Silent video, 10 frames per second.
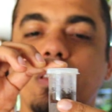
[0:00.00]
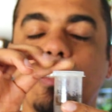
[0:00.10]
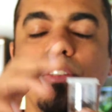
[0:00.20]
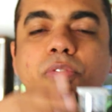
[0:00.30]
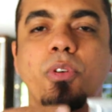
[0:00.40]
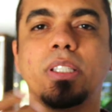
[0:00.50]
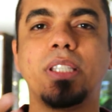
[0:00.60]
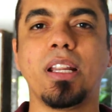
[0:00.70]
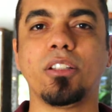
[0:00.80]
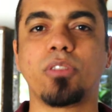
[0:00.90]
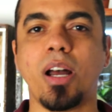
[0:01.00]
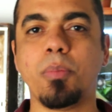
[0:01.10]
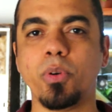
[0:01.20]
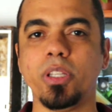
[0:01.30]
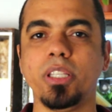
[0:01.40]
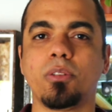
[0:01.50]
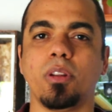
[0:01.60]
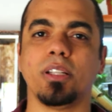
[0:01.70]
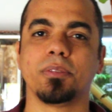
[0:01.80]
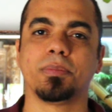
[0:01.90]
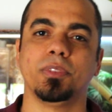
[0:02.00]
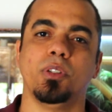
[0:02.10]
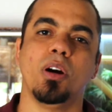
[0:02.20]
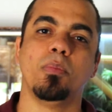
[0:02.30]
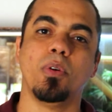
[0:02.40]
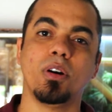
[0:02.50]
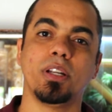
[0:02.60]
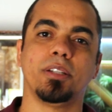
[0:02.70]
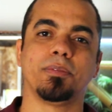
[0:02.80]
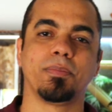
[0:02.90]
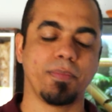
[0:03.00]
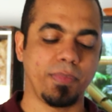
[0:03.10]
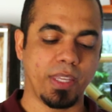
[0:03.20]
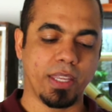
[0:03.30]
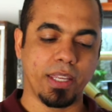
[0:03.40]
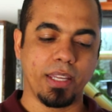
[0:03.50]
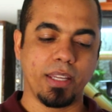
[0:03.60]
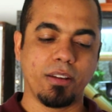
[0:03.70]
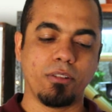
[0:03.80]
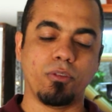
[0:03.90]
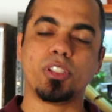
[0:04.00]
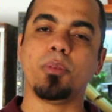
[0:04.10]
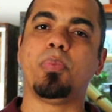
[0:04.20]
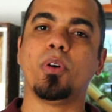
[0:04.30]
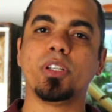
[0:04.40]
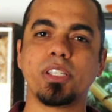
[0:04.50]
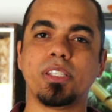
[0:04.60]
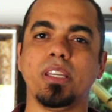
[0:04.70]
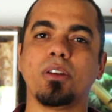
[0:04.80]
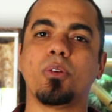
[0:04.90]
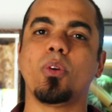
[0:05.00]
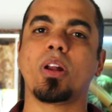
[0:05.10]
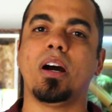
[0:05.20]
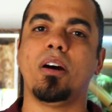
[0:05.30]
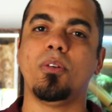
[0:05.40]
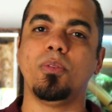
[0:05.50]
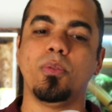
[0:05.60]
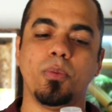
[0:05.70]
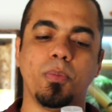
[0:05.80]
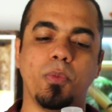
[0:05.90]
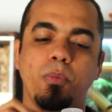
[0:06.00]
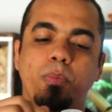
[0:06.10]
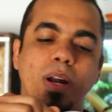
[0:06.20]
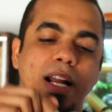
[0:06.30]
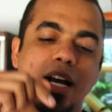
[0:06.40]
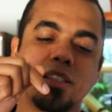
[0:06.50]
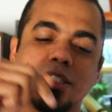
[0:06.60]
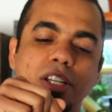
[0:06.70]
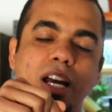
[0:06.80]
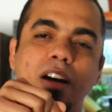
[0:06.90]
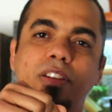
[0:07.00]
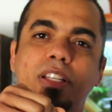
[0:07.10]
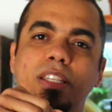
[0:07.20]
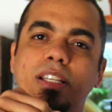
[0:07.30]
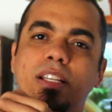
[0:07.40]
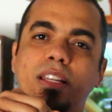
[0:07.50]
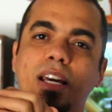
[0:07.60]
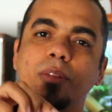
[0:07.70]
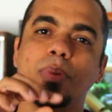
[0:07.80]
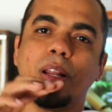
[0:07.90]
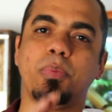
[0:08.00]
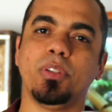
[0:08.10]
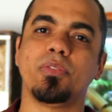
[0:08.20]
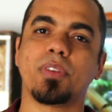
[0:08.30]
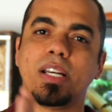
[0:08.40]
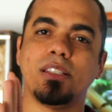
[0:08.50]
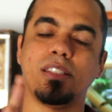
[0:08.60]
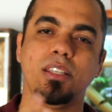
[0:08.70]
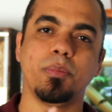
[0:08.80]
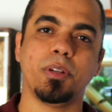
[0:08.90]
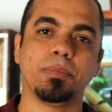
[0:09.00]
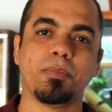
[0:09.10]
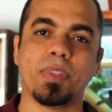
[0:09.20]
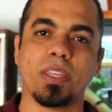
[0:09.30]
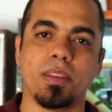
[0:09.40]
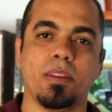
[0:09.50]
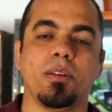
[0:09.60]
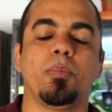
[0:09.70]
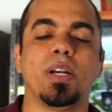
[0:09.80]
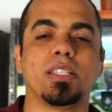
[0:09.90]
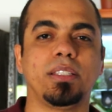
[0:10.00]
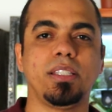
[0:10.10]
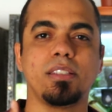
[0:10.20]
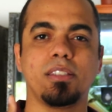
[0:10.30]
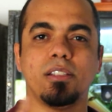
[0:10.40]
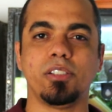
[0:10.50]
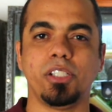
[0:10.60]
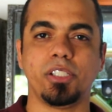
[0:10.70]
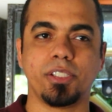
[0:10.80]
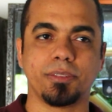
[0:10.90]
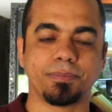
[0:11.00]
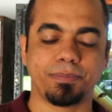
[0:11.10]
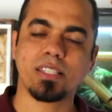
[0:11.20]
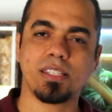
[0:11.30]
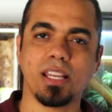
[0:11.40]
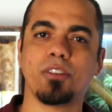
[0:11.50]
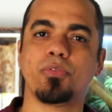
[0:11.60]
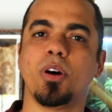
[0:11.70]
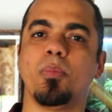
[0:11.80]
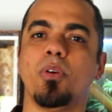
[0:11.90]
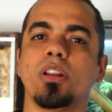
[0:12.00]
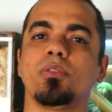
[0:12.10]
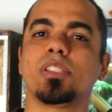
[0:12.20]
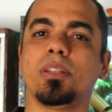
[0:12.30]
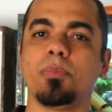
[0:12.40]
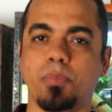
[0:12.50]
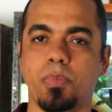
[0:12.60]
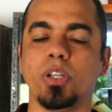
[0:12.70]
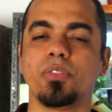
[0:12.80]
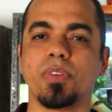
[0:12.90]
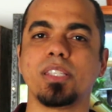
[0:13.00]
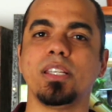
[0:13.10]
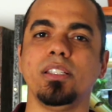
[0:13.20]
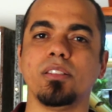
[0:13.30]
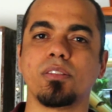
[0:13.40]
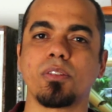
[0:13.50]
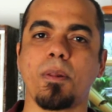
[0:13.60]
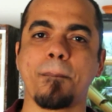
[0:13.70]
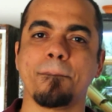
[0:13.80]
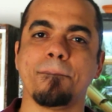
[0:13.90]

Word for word: Se for uma tarântula arborícola ou arbórea, você pode sim colocar um, uma casca de árvore aqui inclinada para ela poder ficar em cima. Mas atenção, gente. Se ela for embora, você pode fazer isso.